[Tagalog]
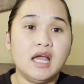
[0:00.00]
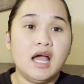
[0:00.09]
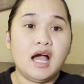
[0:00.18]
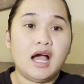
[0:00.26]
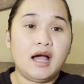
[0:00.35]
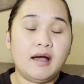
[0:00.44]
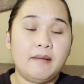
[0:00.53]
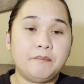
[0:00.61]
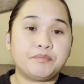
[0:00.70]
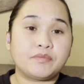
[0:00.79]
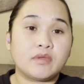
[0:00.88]

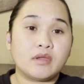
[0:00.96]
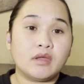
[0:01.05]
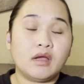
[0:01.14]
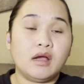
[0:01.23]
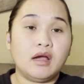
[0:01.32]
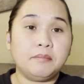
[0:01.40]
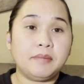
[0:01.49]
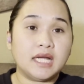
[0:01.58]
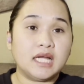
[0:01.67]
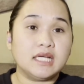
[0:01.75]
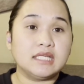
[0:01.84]
um
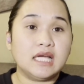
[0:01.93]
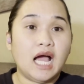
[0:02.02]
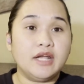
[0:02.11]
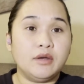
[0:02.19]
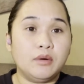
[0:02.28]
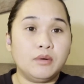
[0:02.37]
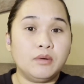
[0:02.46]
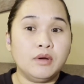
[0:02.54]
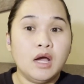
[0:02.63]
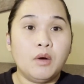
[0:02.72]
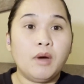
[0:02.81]
pag
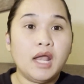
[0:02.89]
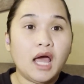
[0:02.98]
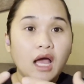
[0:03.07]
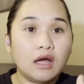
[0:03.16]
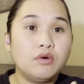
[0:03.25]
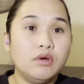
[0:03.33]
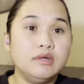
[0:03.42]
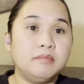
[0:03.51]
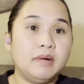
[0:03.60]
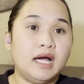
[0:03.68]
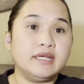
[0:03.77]
ano, wala kang goal
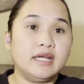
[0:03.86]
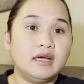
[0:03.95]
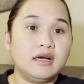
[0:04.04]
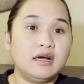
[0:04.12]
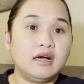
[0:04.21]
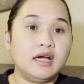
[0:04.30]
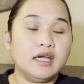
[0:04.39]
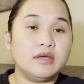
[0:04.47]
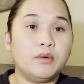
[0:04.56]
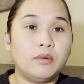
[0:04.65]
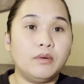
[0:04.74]
ba na
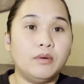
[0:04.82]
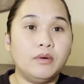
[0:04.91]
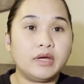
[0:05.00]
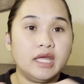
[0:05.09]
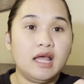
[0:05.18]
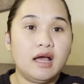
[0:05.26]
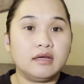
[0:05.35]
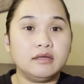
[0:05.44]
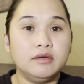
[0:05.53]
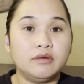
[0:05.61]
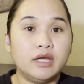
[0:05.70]
ay okay
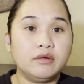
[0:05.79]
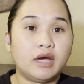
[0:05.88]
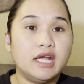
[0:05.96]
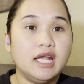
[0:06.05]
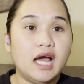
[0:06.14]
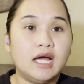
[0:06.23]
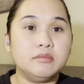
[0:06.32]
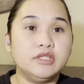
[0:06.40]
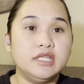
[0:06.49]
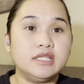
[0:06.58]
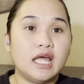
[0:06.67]
lang yung ano kailangan
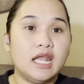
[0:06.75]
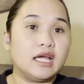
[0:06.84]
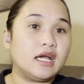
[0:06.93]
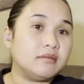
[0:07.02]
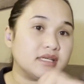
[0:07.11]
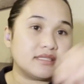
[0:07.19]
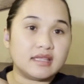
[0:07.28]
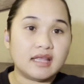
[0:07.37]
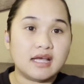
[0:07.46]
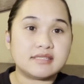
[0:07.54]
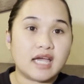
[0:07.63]
mo din talagang
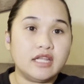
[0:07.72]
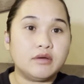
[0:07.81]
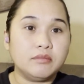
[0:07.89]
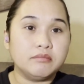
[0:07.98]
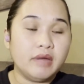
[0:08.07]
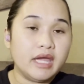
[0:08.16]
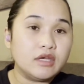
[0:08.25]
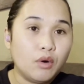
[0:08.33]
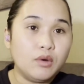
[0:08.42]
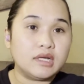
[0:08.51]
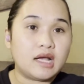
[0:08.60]
mag-sit aside, may
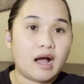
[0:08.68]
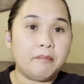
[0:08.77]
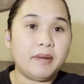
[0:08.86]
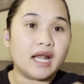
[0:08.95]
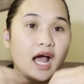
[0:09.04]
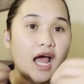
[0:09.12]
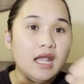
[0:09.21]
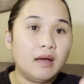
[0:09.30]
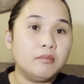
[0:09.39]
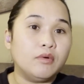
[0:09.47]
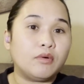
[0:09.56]
goal ka para
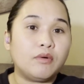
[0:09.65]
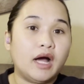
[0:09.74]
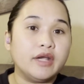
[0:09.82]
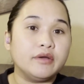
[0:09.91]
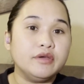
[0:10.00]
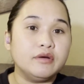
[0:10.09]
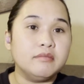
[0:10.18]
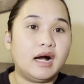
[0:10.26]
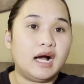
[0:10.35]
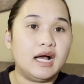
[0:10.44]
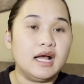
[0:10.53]
alam mo kung ano yung
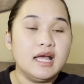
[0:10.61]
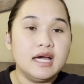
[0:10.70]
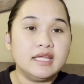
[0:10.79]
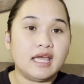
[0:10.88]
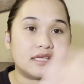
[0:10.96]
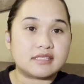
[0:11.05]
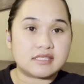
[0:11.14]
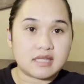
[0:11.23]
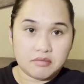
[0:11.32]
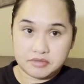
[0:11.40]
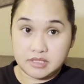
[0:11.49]
mga next
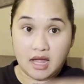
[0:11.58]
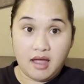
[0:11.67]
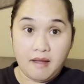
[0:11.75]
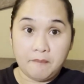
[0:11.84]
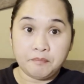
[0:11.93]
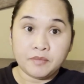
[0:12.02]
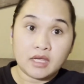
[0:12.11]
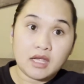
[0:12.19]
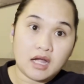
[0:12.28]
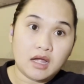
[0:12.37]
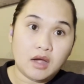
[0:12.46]
steps na
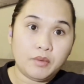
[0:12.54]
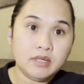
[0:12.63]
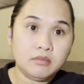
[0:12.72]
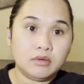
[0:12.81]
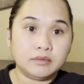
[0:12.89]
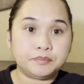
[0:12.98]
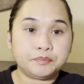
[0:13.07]
gagawin mo